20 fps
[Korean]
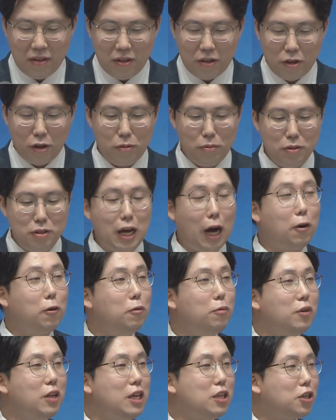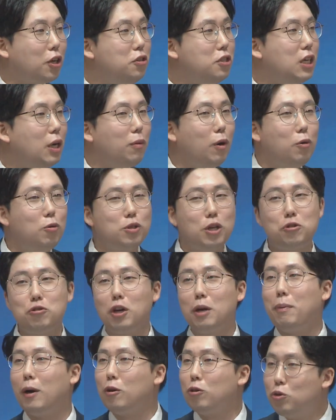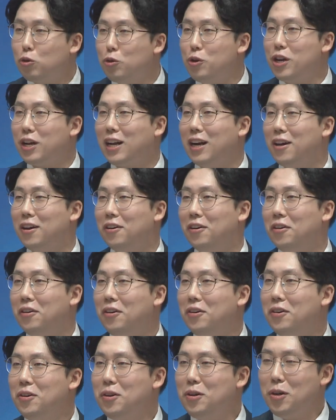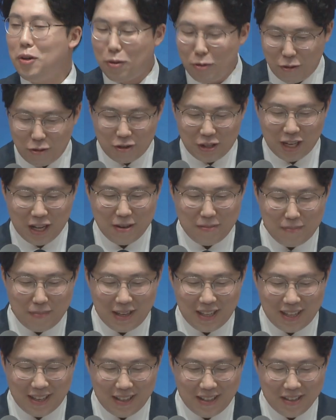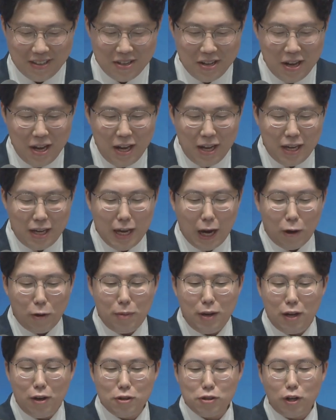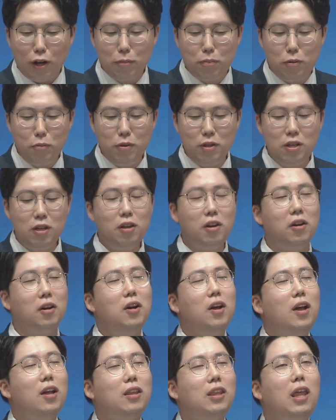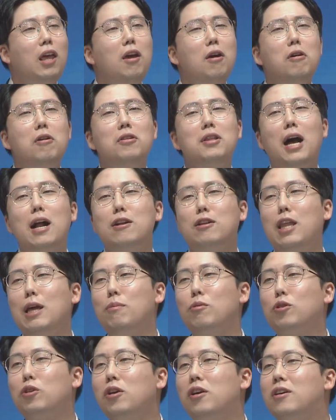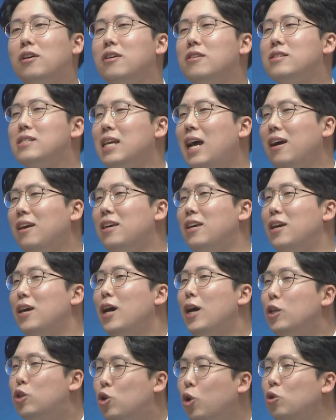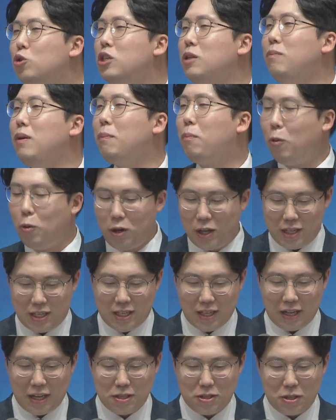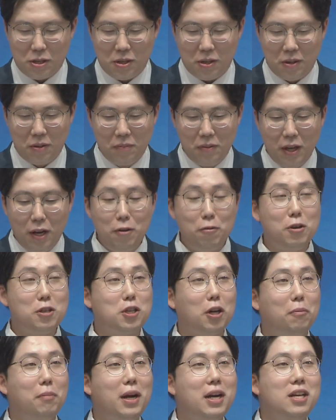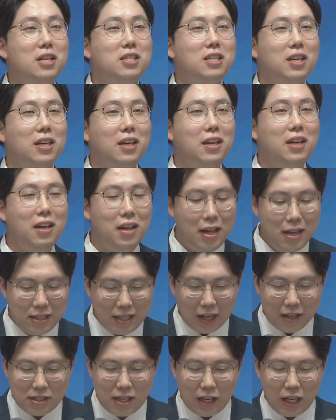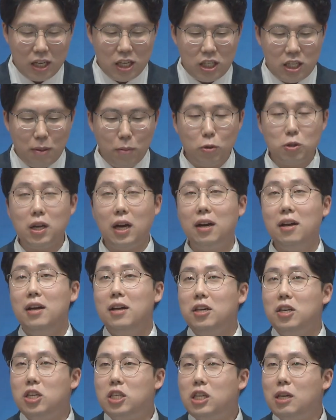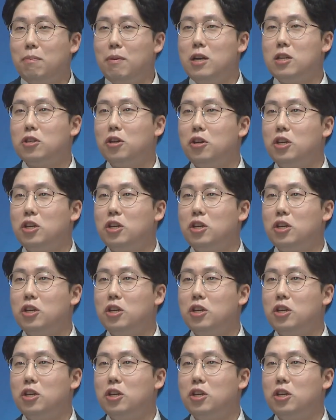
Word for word: 여러분, 야곱은 이 전자와 후자 중에 바로 누구일까요? 후자입니다. 이 야곱의 이런 성품은요 태어날 때부터 그 싹이, 조짐이 보이기 시작했어요. 우리 정말일지 창세기 25장 21절